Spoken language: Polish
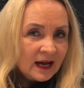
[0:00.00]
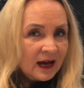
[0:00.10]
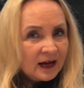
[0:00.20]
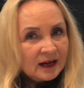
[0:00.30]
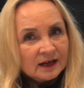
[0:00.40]

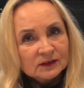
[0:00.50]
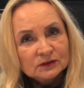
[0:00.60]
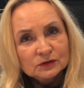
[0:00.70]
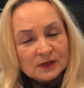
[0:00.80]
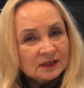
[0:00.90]
A
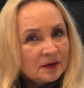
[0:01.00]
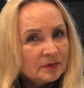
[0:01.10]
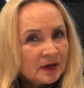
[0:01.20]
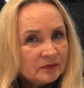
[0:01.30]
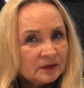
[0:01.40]
to tak
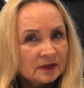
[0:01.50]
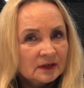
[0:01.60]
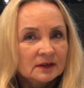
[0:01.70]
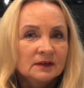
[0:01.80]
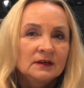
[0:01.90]
naprawdę
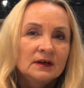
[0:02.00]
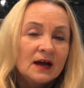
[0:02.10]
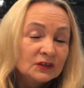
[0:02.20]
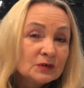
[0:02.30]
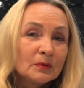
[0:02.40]

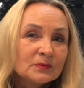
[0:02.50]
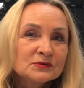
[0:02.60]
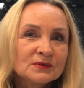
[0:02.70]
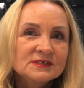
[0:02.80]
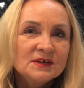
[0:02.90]
a to po
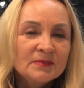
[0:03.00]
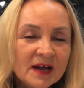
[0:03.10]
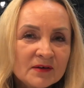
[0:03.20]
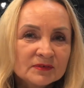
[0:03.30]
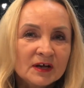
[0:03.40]
prostu jest
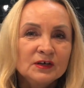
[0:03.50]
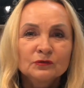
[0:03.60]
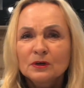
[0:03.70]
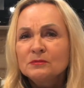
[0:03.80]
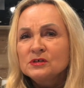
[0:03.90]
nieprawda.
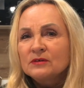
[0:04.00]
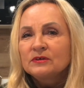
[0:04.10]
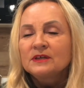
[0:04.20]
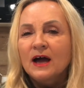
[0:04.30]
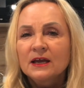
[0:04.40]
Niektórym się
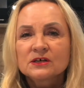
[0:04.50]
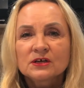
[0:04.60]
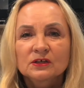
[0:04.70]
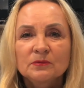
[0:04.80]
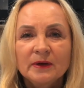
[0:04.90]
wydaje,
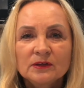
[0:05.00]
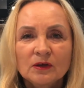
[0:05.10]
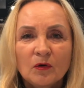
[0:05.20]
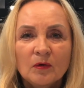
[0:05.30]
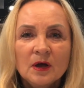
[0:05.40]
że gdy
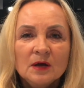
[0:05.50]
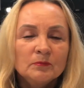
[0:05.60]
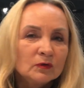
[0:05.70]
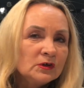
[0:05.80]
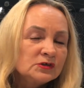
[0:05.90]
będą
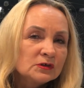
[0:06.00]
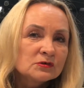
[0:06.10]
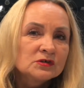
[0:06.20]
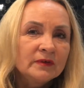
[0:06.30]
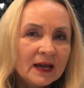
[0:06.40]
modlić się do
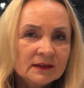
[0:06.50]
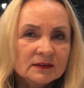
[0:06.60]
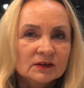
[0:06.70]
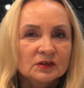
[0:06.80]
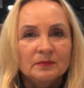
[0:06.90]

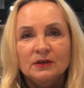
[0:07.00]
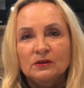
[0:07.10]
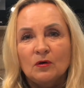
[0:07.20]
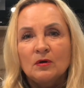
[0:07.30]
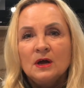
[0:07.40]
świętych, gdy
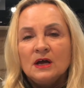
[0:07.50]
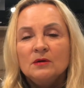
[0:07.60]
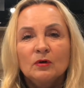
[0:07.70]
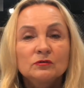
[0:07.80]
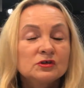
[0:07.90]
będą
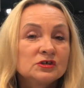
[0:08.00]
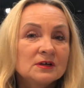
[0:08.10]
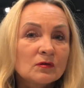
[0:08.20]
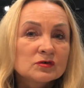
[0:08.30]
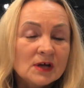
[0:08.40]
modlić się
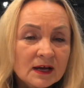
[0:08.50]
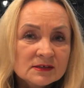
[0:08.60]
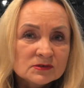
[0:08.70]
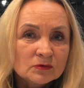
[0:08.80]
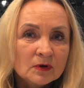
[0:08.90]
na
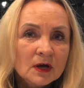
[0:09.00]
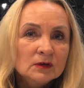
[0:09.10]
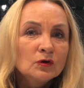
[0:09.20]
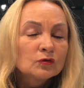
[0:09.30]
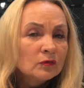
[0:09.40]
różańcu,
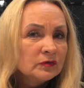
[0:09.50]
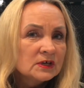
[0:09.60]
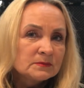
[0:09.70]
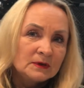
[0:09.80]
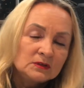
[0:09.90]
to
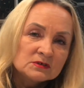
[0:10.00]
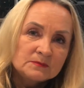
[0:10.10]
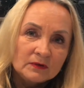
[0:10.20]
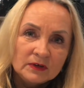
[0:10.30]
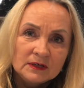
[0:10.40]
również będą
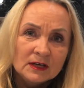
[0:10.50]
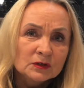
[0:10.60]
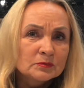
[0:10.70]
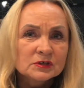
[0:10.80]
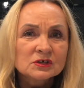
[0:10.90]
zbawienia. A to
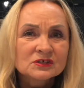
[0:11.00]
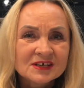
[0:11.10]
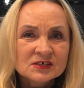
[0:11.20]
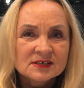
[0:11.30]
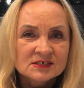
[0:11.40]
przecież
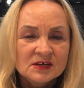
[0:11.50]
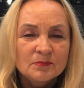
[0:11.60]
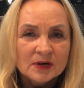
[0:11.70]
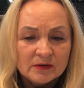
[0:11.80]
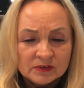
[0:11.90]
też jest
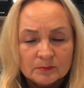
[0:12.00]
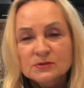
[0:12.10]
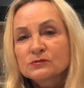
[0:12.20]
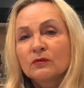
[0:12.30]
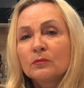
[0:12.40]
nieprawda, bo
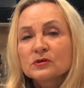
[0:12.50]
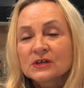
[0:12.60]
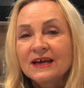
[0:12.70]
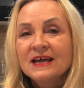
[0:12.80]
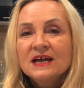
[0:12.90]
Słowo
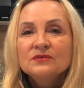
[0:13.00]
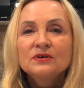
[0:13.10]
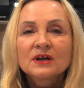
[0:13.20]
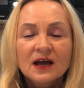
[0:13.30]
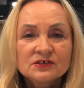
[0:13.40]
Boże
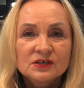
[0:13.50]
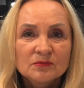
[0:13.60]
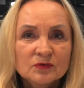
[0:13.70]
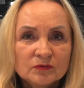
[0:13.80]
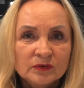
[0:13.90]
wyraźnie
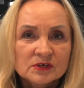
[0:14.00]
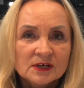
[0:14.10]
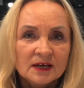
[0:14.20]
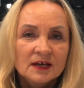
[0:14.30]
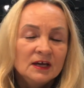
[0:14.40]
mówi,
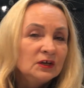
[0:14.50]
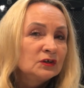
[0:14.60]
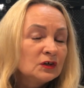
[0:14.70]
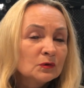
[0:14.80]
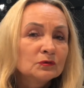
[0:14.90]
że
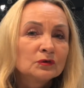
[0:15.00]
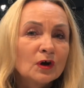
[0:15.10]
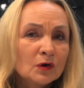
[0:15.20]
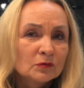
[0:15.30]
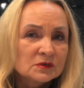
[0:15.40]
jedyną
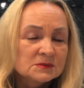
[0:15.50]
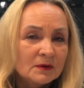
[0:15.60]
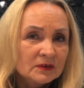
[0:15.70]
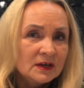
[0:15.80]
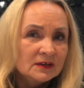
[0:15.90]
drogą do
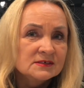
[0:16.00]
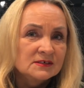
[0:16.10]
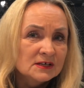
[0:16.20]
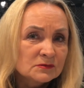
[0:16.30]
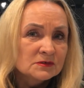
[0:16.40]
zbawienia jest
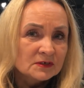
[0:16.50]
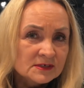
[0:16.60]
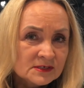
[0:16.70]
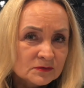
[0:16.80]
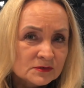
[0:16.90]
Jezus
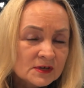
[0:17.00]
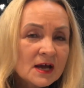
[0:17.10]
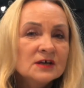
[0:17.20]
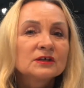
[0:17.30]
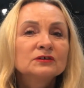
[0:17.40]
Chrystus,
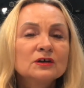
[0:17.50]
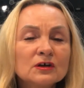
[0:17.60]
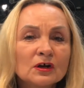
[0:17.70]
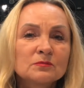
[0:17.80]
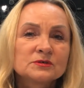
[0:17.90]
że
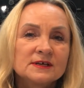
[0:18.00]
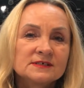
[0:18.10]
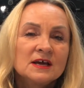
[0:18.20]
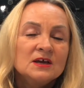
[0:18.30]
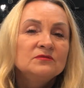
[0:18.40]
tylko
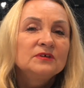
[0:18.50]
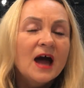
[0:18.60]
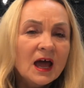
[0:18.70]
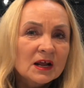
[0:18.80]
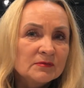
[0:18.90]
przez
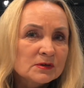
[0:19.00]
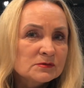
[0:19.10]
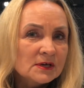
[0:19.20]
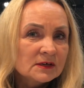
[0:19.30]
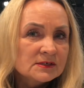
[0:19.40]
wiarę w
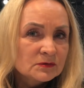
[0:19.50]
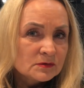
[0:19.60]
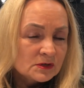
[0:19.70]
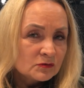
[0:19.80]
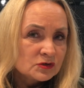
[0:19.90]
Jezusa
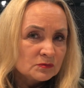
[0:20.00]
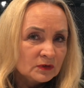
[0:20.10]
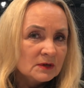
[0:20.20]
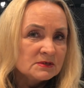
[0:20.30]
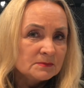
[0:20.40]
Chrystusa
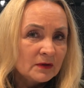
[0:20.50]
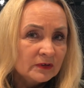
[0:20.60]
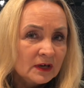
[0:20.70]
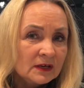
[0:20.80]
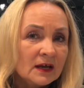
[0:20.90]
otrzymujemy
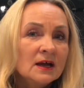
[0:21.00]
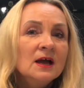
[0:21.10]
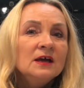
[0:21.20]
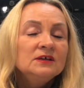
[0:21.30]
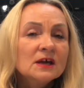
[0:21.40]
zbawienie.
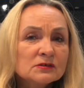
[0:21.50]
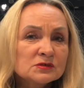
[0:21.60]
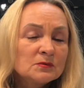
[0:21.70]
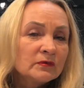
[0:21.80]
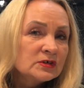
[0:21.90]
Jezus
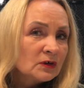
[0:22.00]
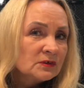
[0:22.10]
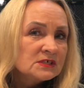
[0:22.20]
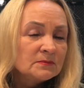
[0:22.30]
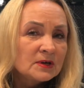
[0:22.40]
mówi, że On
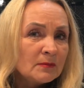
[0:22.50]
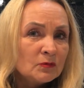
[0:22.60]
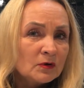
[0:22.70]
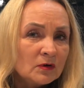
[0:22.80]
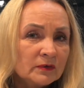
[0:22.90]
jest
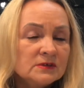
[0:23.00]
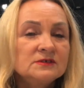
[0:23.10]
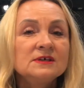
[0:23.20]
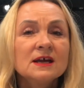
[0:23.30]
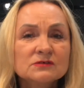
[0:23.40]
bramą owiec.
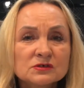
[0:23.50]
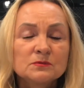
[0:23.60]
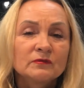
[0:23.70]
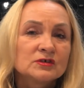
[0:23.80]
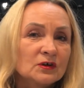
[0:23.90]
Jezus
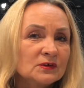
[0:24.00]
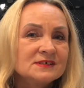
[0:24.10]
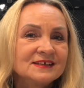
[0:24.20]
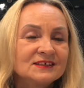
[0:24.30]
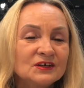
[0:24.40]
mówi, że On
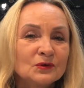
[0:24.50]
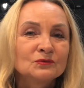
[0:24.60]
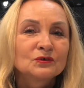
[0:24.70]
jest jedyną